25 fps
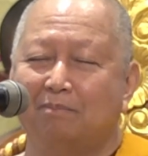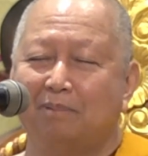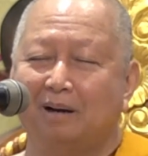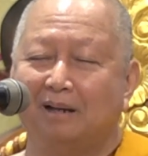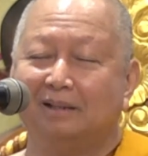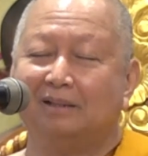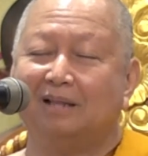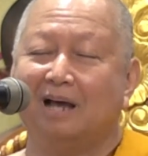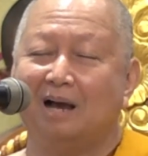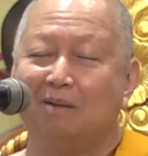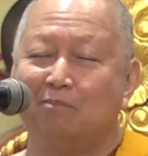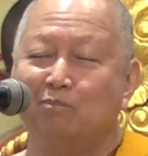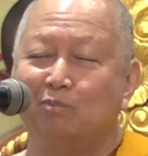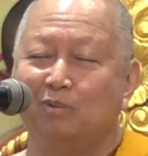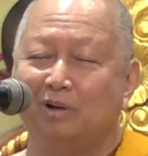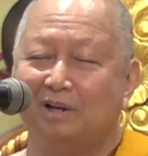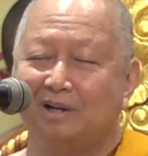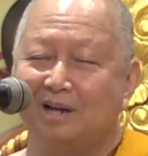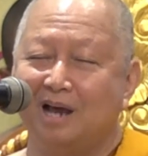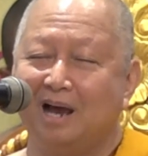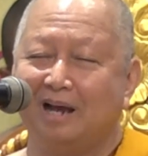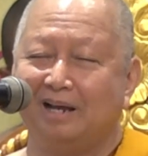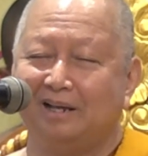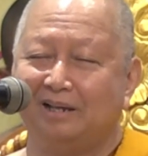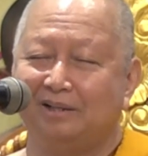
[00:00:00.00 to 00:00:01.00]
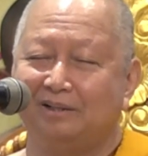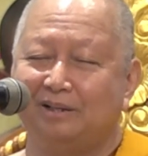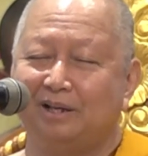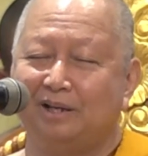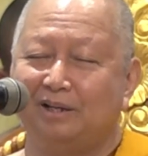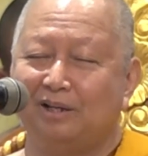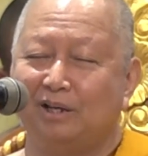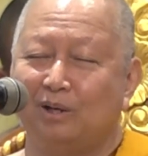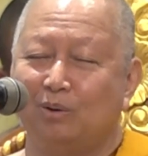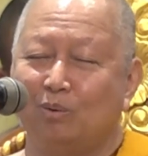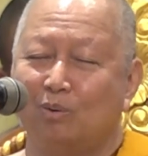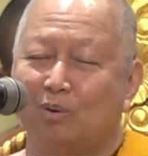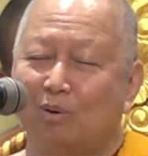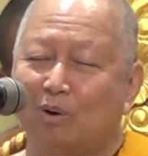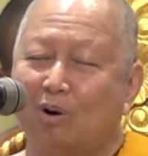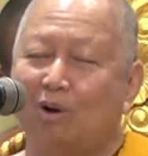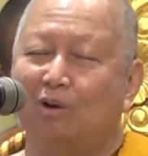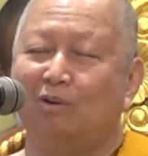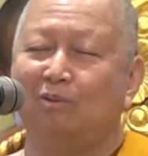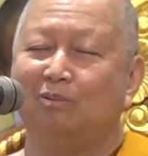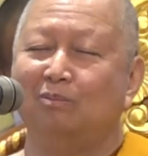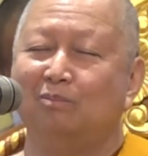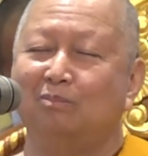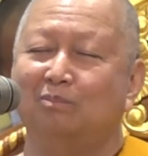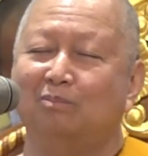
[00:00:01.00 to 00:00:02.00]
พระธรรมวินัยที่เกี่ยวข้อง